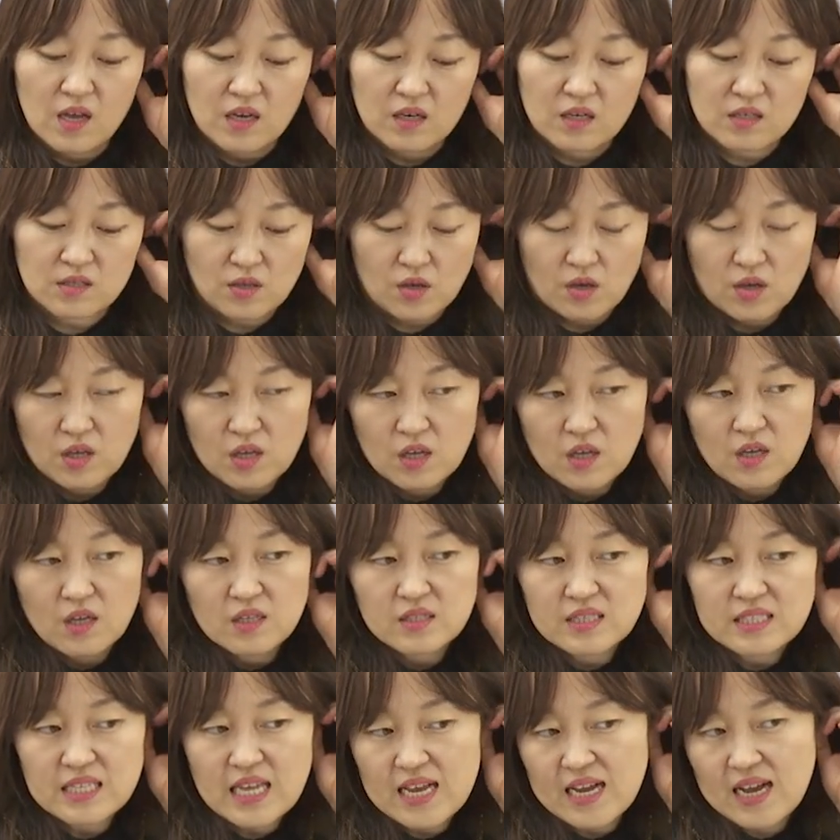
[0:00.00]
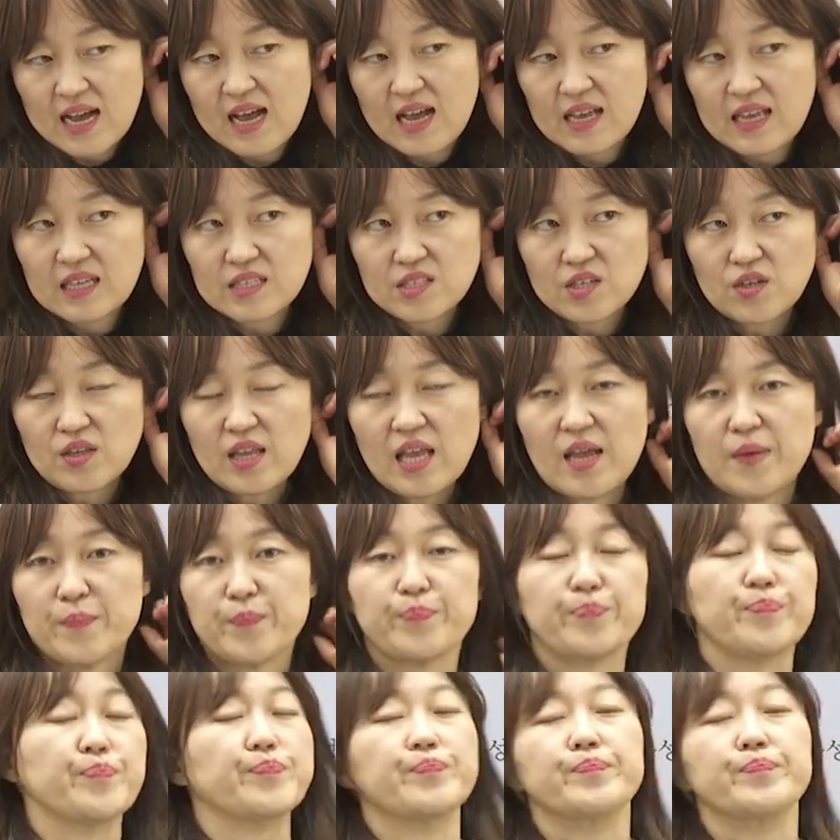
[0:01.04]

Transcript: 그래서 제가 예전에